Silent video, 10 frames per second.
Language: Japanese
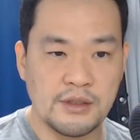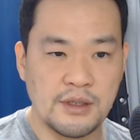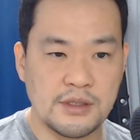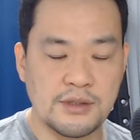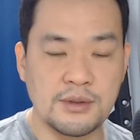
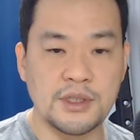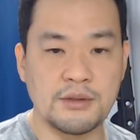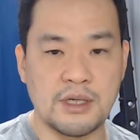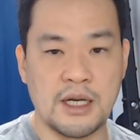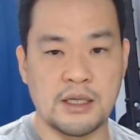その
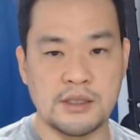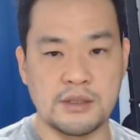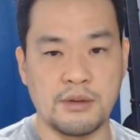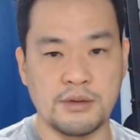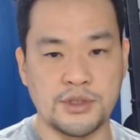人が
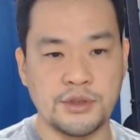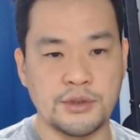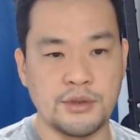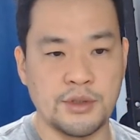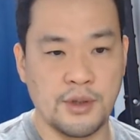すごく
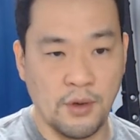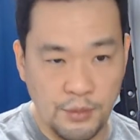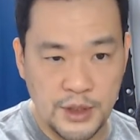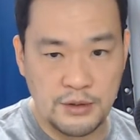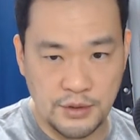宗教に
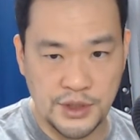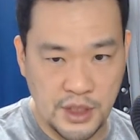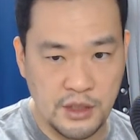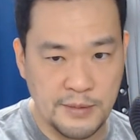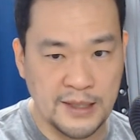コミットし
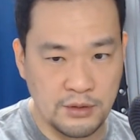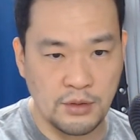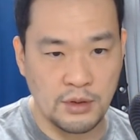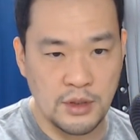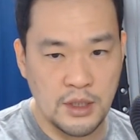ている場合
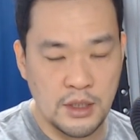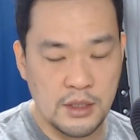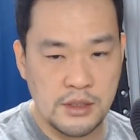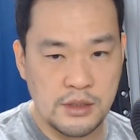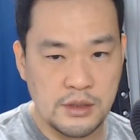と、
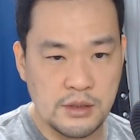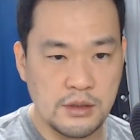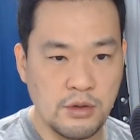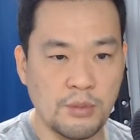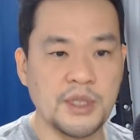
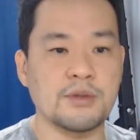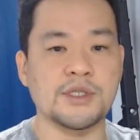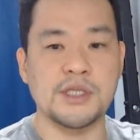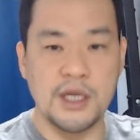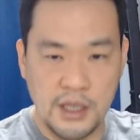コミット
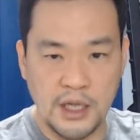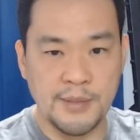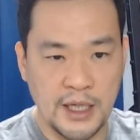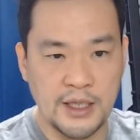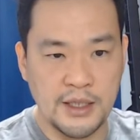していない
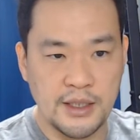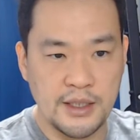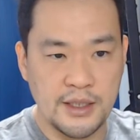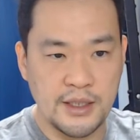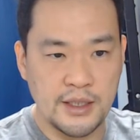場合、
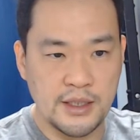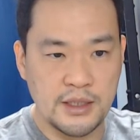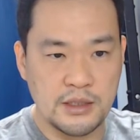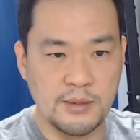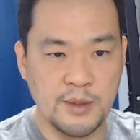
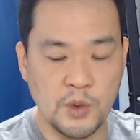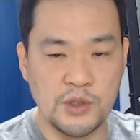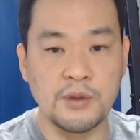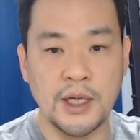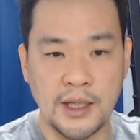つまりもう
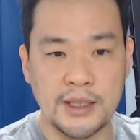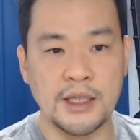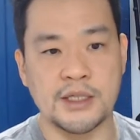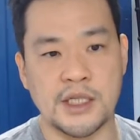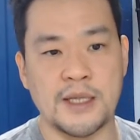教会
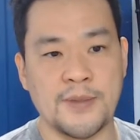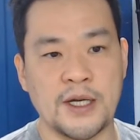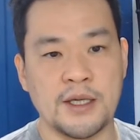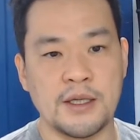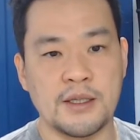離れちゃった場
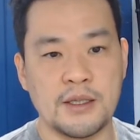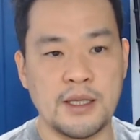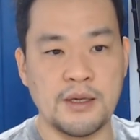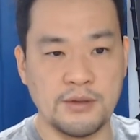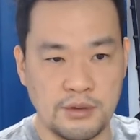合
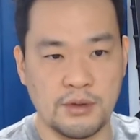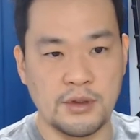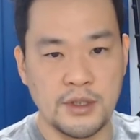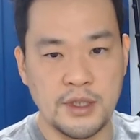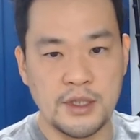で言う
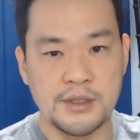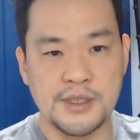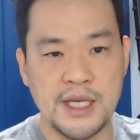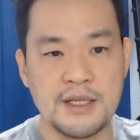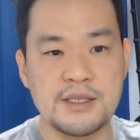と、
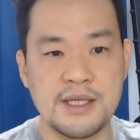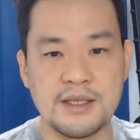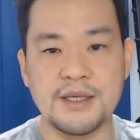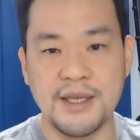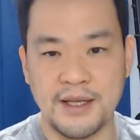全
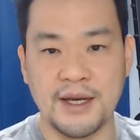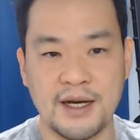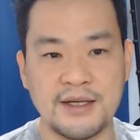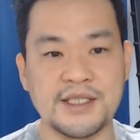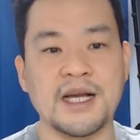然似てない、
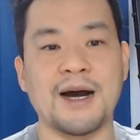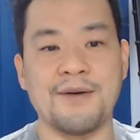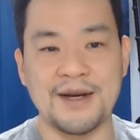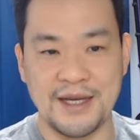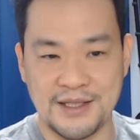話が合
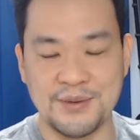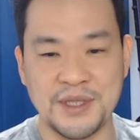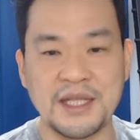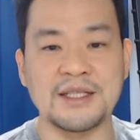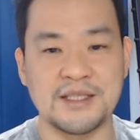わない人
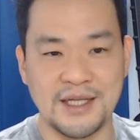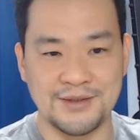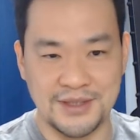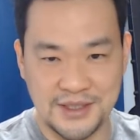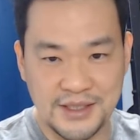になっちゃ
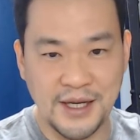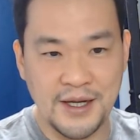うんですって。